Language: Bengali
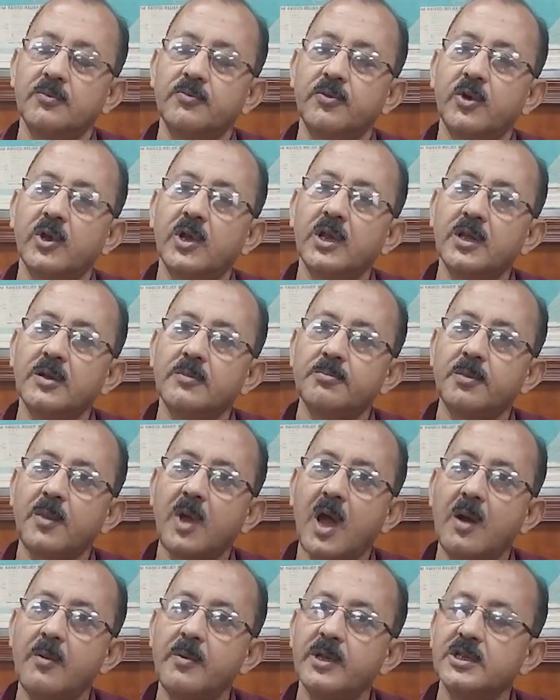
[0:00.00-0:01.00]
ফলে
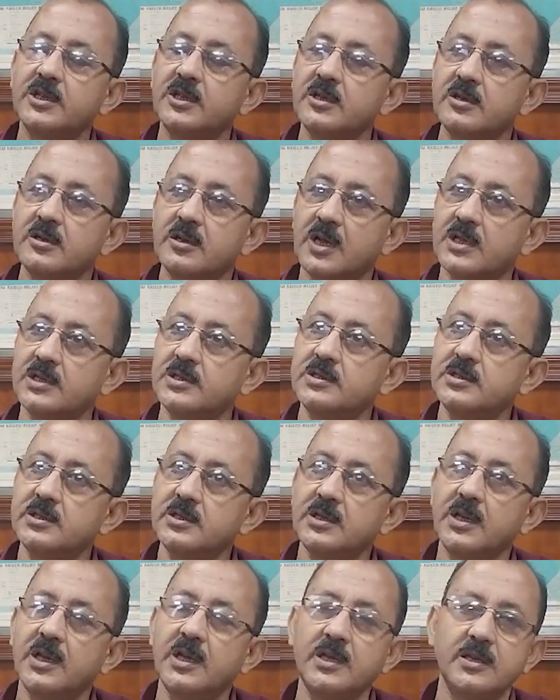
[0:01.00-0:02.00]
আমাদের রাজ্যে
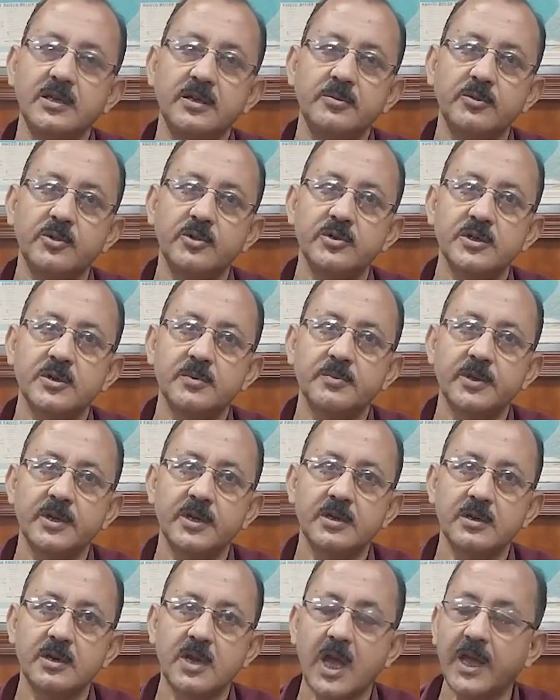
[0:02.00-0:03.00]
এই নিম্নচাপের
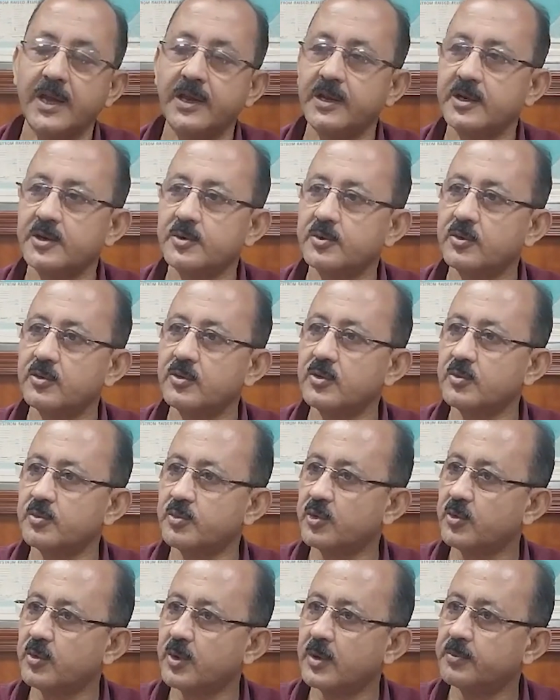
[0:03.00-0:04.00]
ডাইরেক্ট কোনো
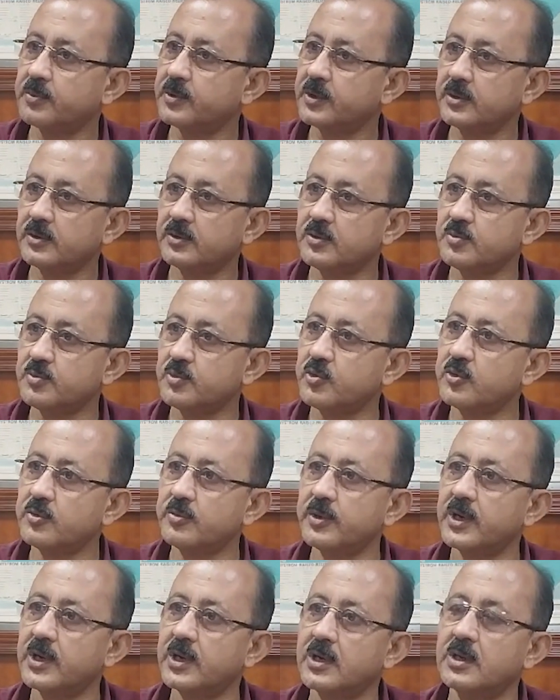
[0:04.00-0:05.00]
প্রভাব কিন্তু পড়বে
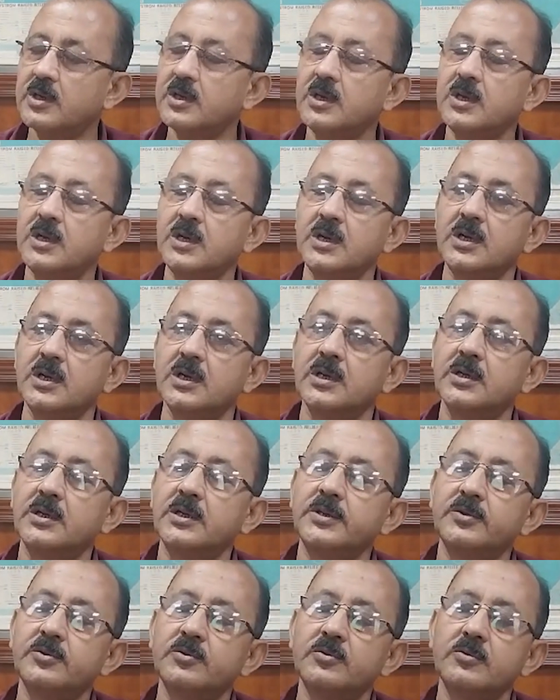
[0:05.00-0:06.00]
না
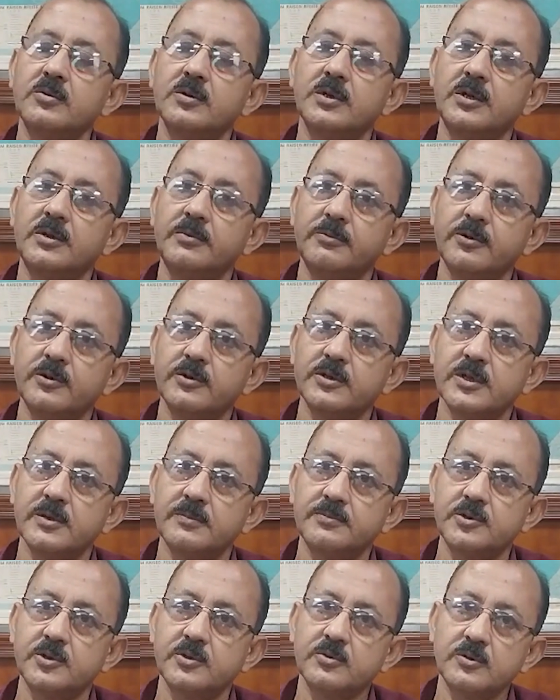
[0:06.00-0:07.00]
কিন্তু নিম্নচাপ
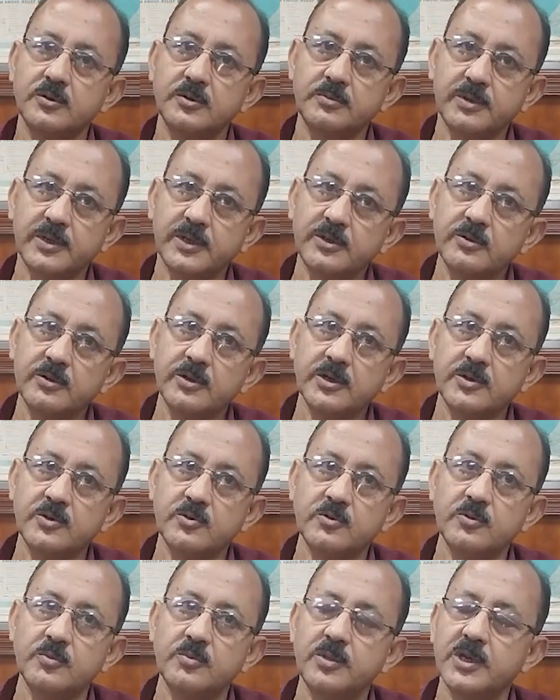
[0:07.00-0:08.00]
যতই ভেতরে
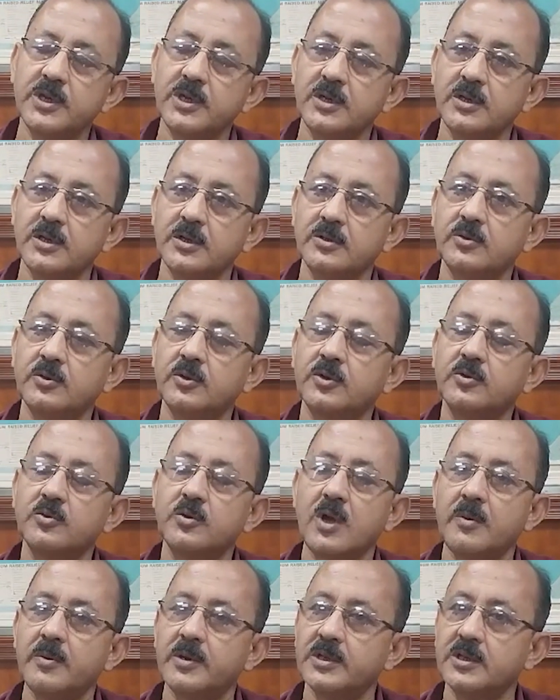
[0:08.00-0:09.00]
ঢুকবে তত
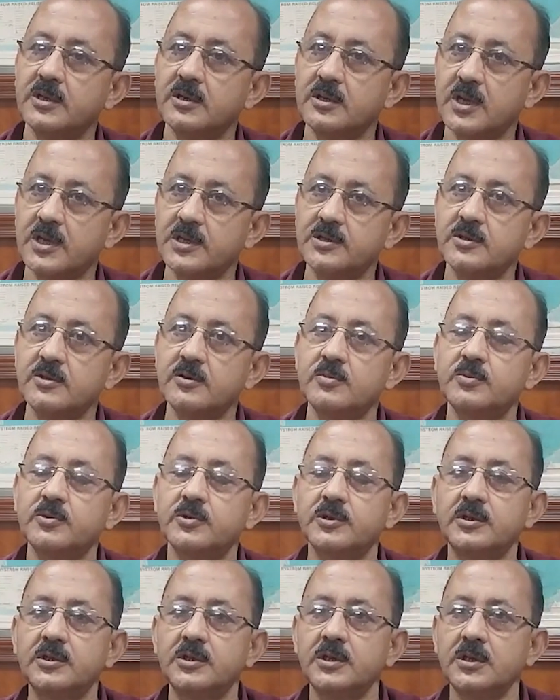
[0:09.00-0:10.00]
আমাদের রাজ্যের উপর
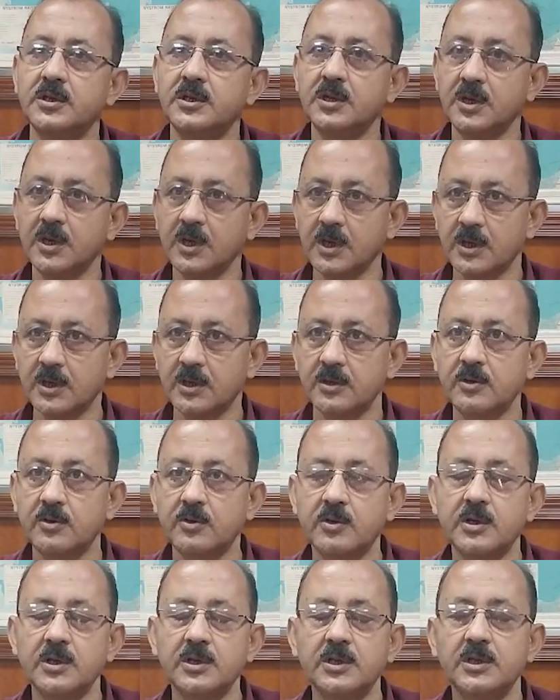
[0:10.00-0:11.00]
দিয়ে
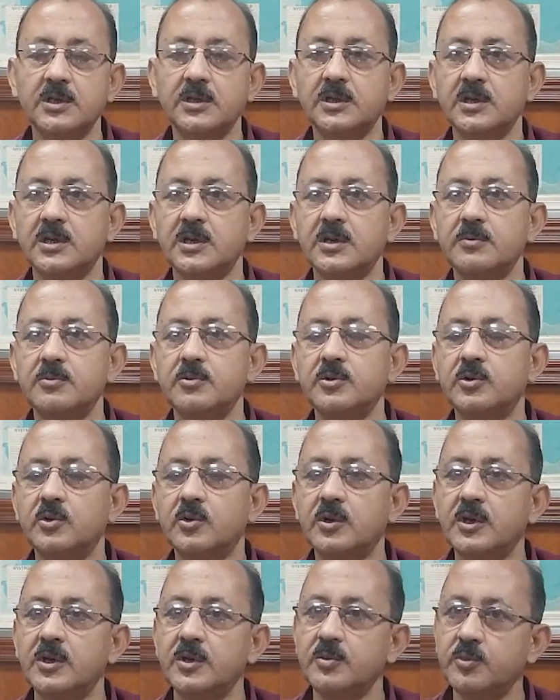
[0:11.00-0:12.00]
দক্ষিণ দিক থেকে এবং
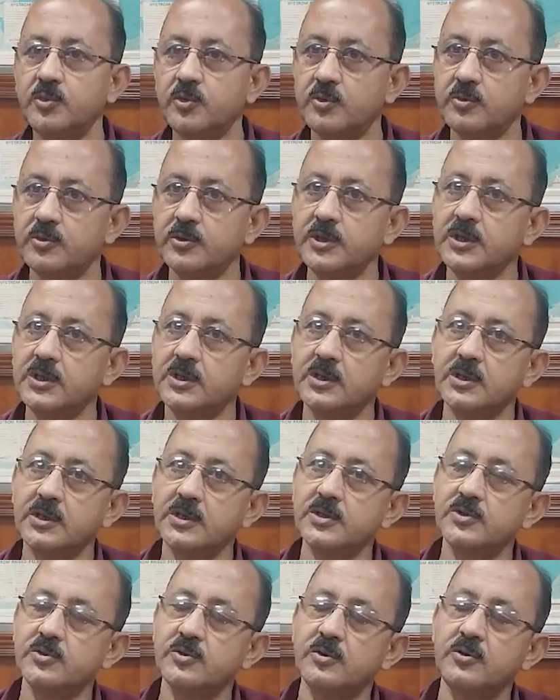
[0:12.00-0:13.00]
দক্ষিণ পূর্ব দিক থেকে
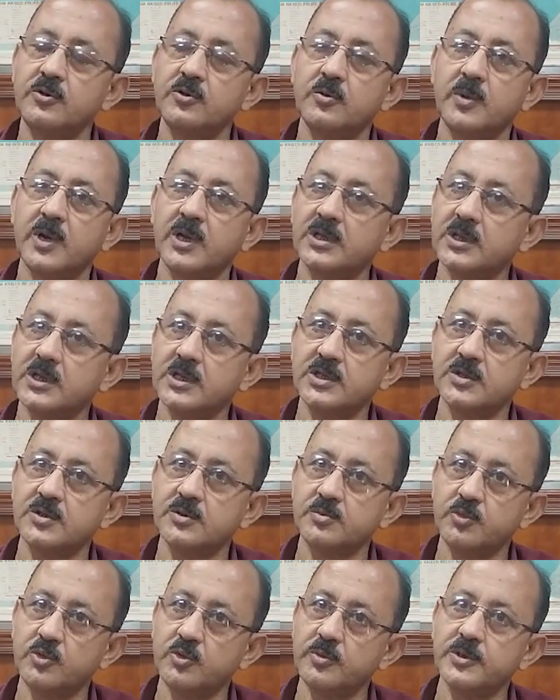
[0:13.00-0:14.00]
জলীয় বাতাস
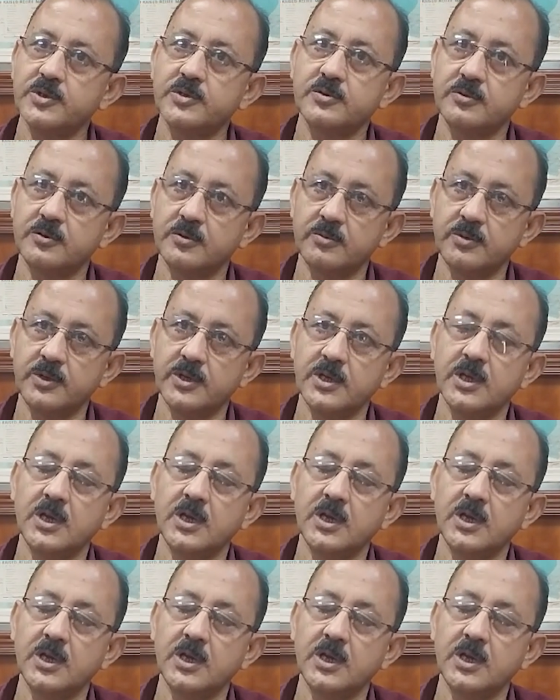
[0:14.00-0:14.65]
প্রবেশ করবে